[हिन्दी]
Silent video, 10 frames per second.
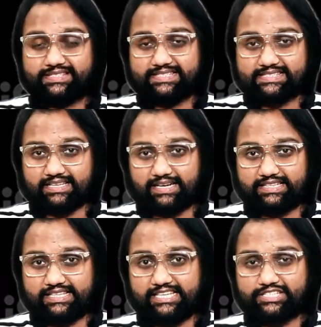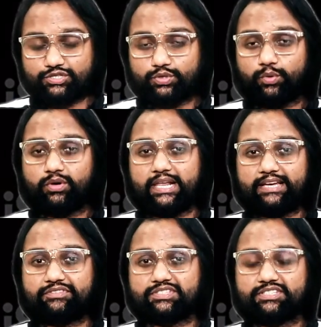और इसके साथ ये सो
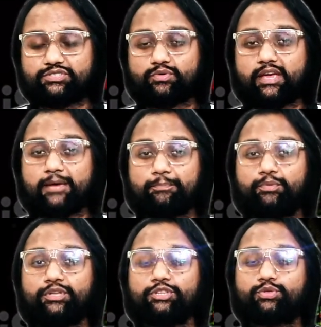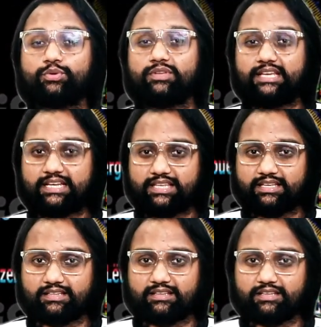लैंग्वेजेस जो हैं पूरी दुनिया के
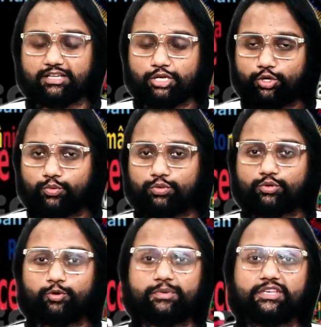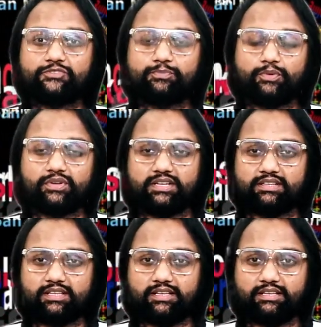अंदर उनको भी ये सपोर्ट
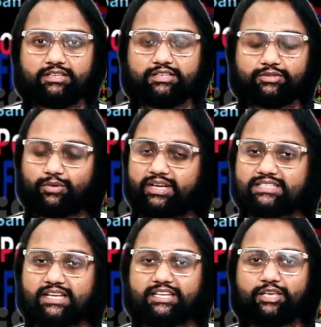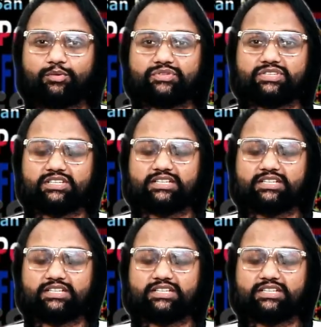करता है तो आए जानने की कोशिश